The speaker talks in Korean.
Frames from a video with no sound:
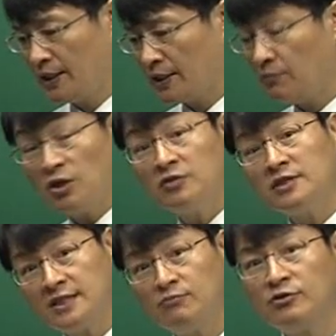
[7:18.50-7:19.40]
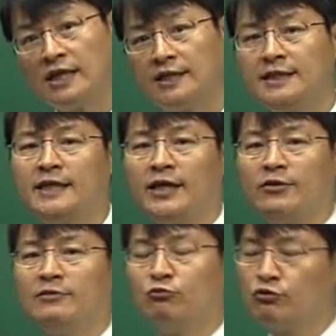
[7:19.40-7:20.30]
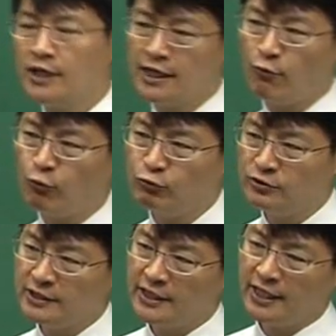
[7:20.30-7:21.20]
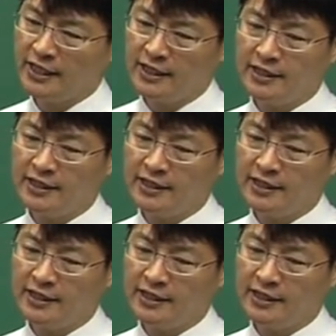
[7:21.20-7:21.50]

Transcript: 그럼 여기서 질문 하나 드릴게요. 물가가 오르는 게